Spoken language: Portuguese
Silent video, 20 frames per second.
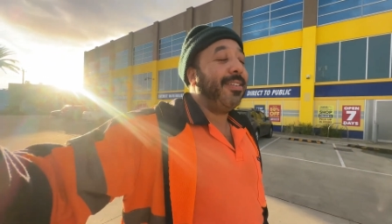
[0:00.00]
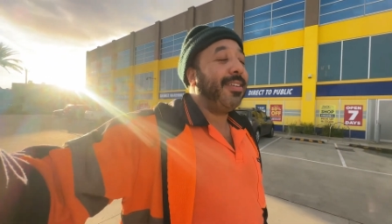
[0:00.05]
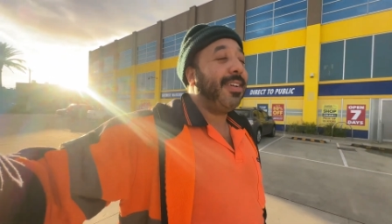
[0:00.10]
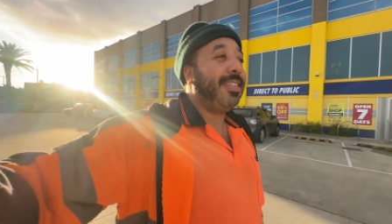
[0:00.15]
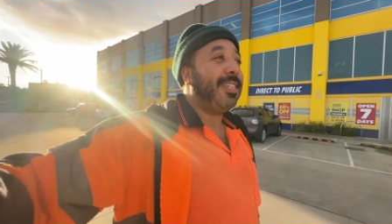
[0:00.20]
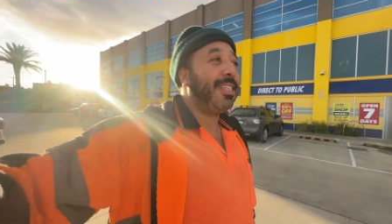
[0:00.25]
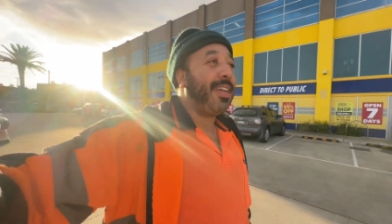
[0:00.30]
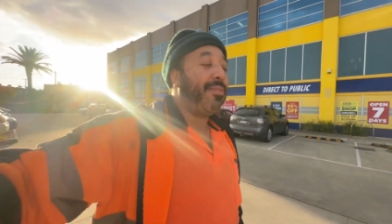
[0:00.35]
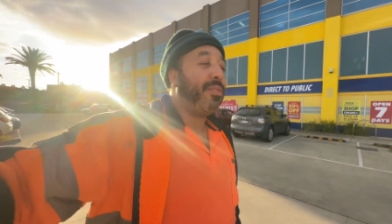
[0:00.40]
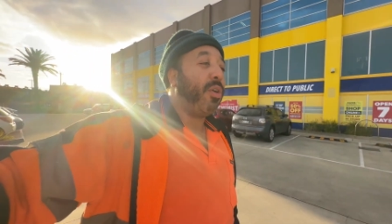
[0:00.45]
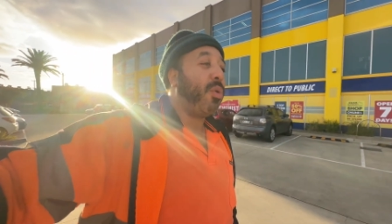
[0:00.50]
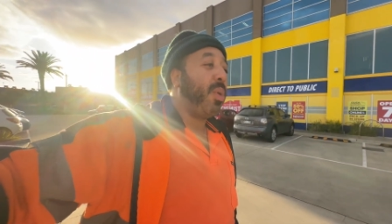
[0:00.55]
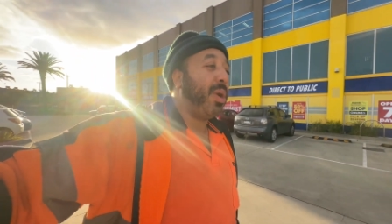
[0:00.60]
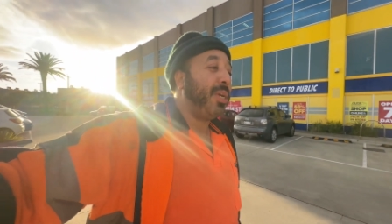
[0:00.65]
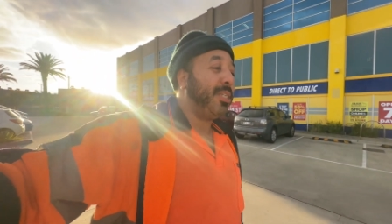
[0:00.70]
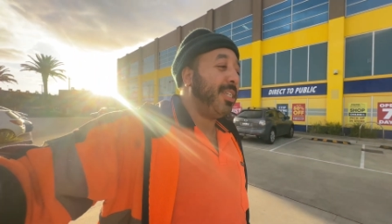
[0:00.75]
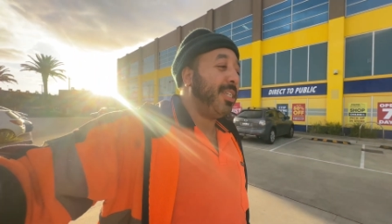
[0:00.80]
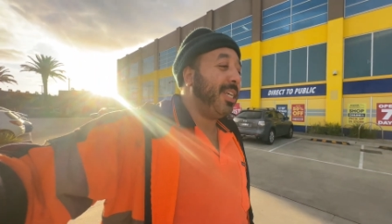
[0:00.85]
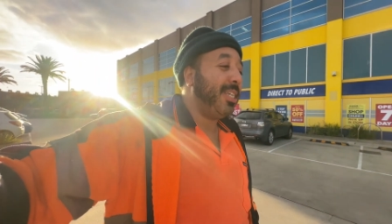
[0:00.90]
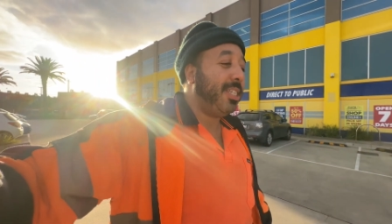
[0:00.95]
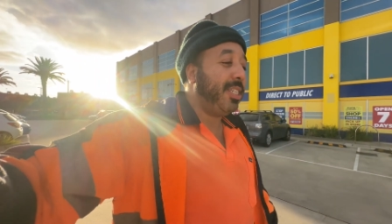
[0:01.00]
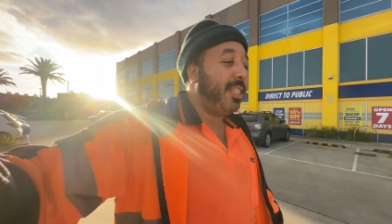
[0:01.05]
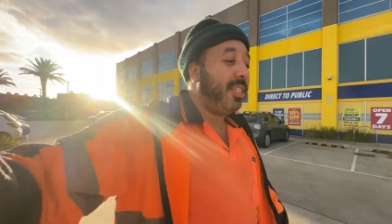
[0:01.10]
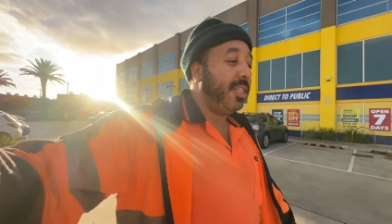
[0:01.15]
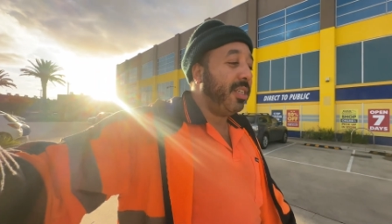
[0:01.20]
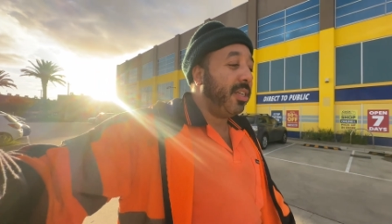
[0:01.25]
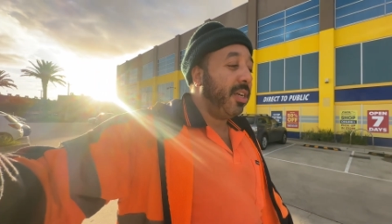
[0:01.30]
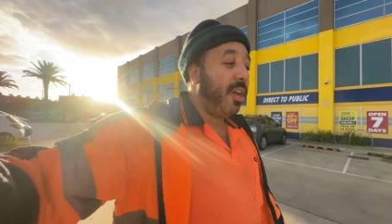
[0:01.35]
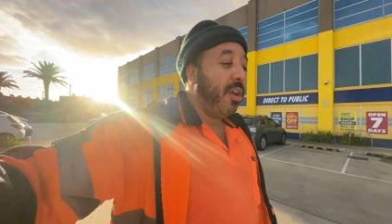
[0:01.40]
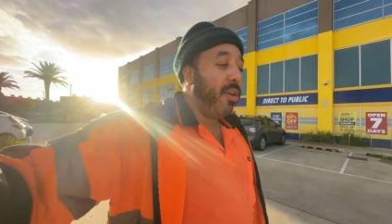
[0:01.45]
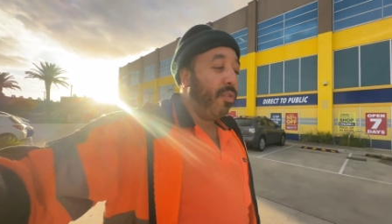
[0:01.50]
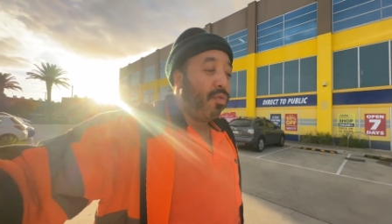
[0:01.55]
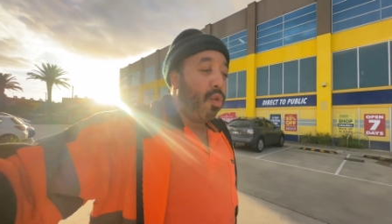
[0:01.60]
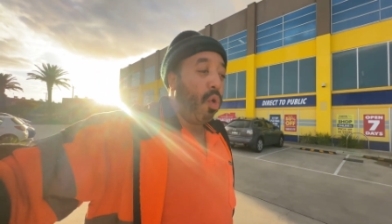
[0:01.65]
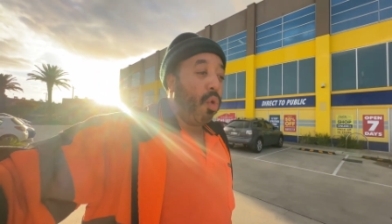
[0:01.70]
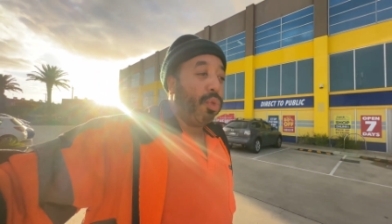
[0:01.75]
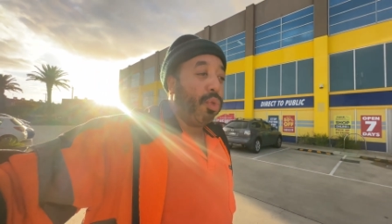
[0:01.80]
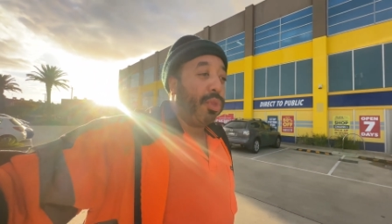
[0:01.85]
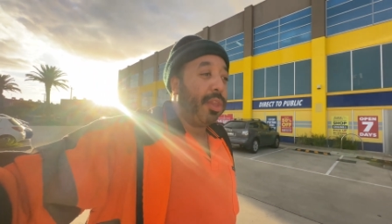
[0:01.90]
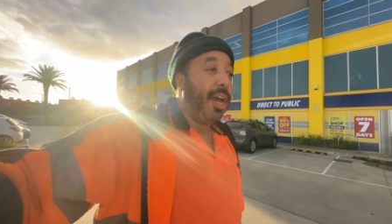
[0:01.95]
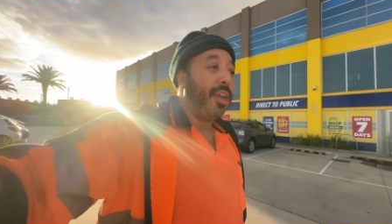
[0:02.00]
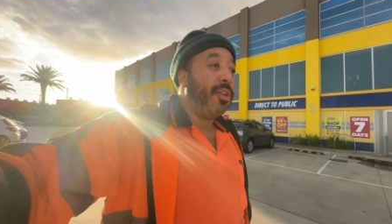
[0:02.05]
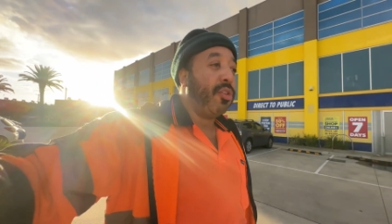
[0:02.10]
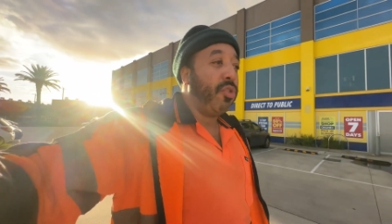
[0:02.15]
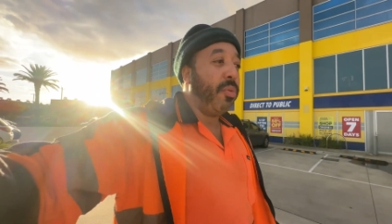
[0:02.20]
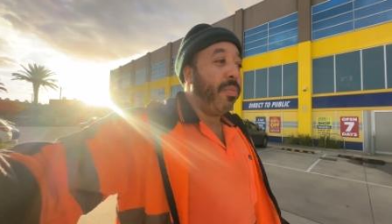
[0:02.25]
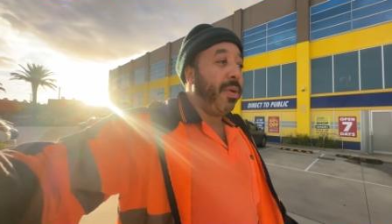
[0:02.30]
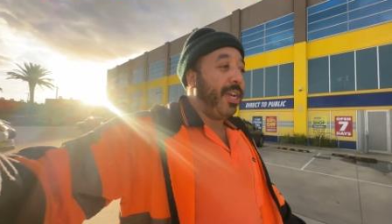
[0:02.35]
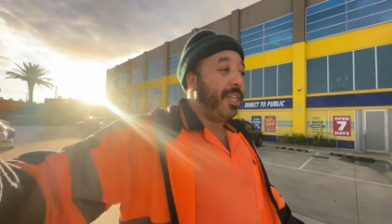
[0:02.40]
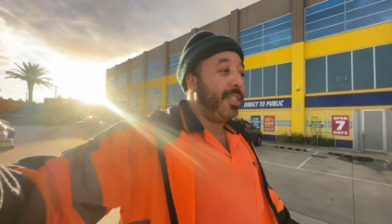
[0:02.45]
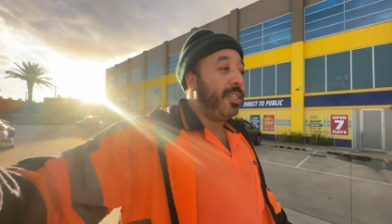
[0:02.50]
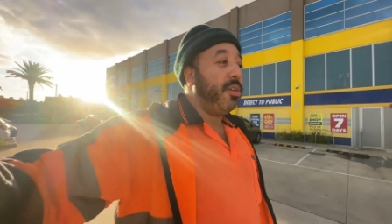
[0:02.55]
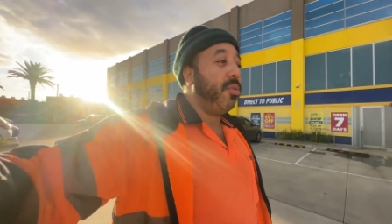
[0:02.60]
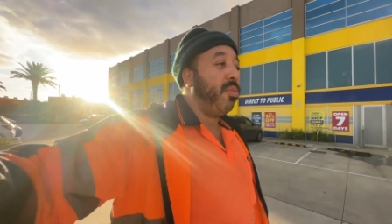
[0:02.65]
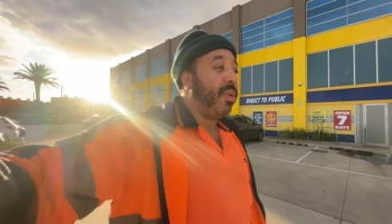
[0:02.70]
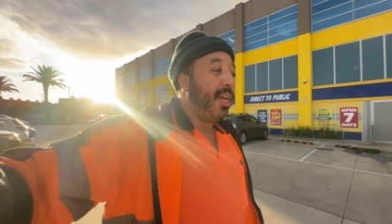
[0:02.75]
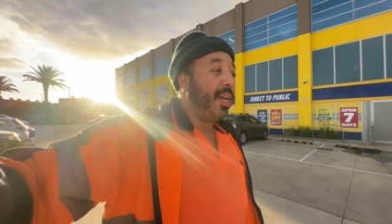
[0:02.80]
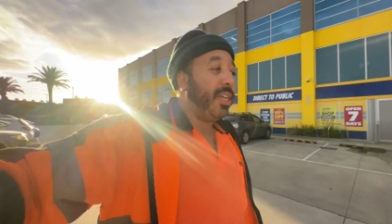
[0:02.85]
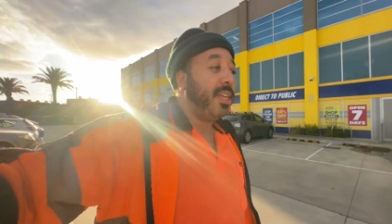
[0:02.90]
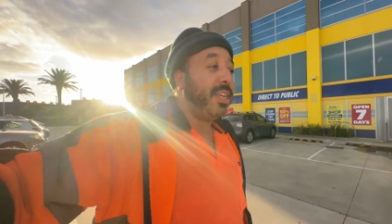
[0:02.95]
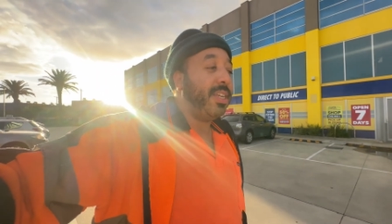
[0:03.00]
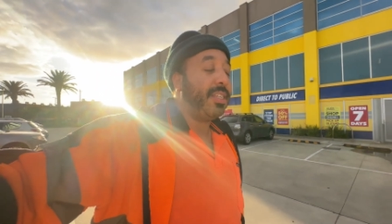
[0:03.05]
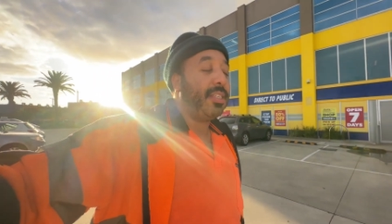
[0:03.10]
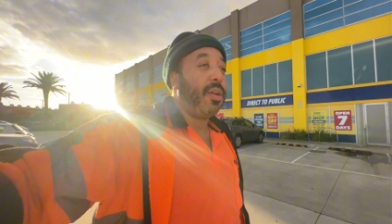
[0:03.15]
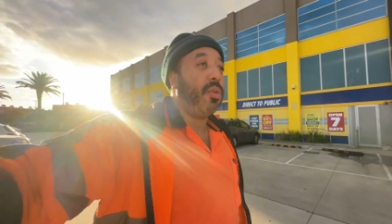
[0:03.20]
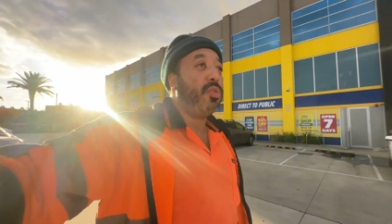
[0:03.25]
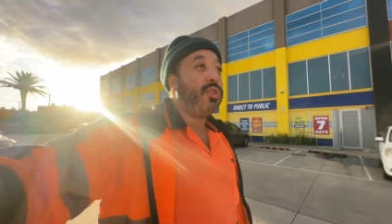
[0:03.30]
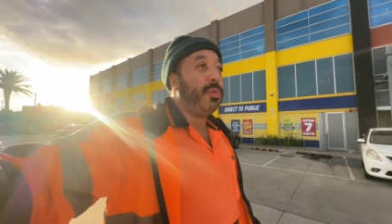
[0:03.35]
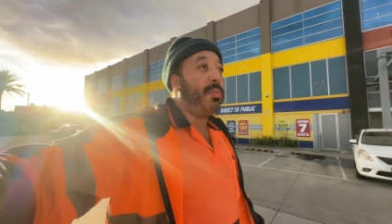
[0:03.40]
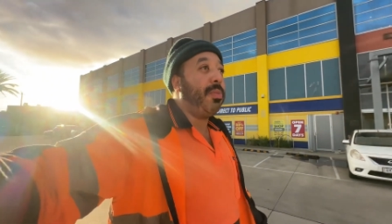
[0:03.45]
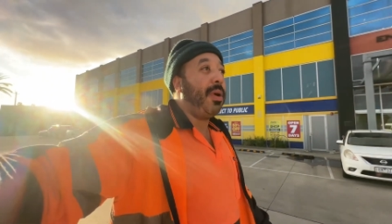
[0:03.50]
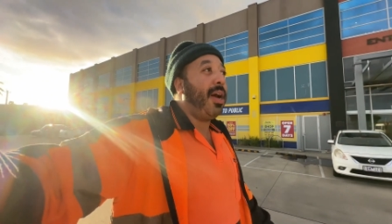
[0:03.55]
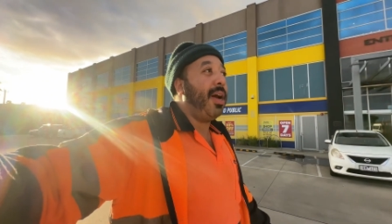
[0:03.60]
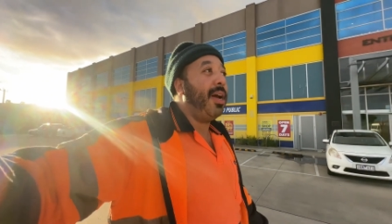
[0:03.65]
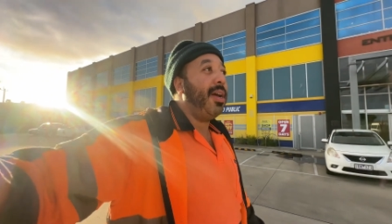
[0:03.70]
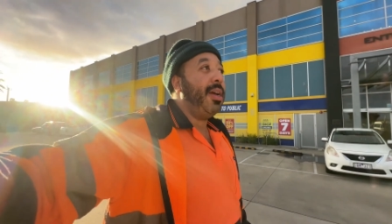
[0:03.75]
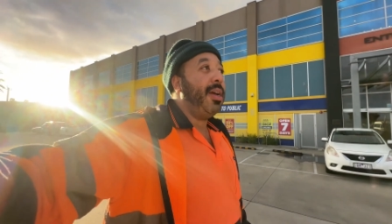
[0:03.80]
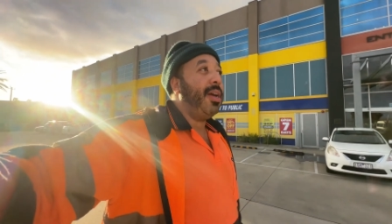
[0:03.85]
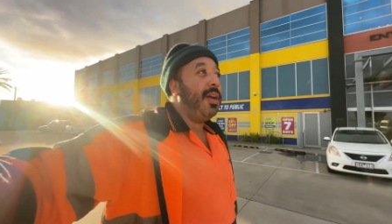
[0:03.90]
que estava com a gente voltando do Brasil, aí nessa última